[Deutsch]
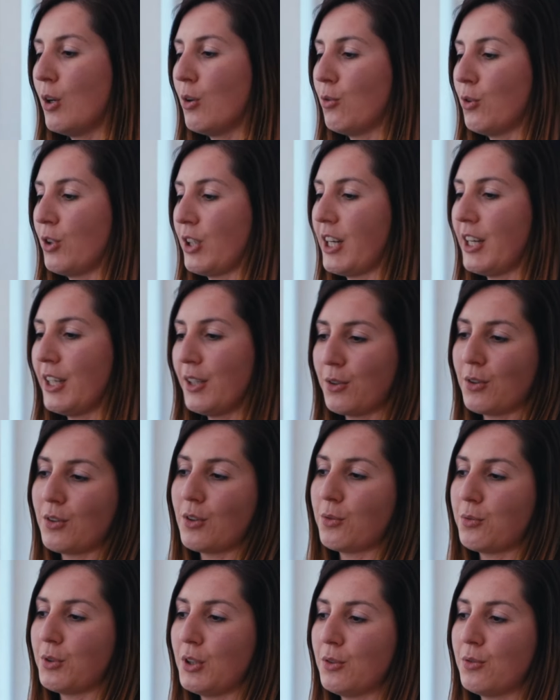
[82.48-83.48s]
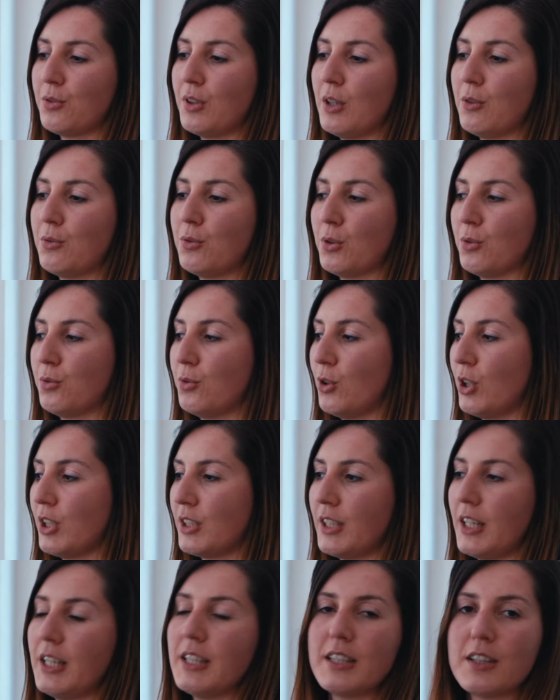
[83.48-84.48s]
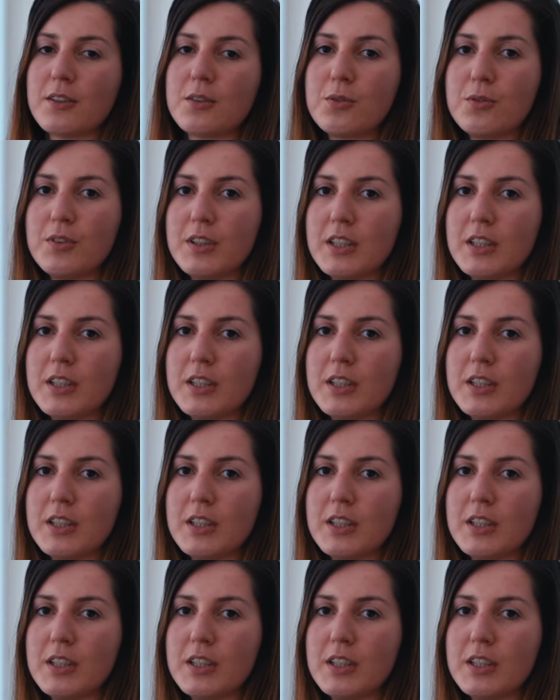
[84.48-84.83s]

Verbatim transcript: Von daher ist es auf jeden Fall von Vorteil, dass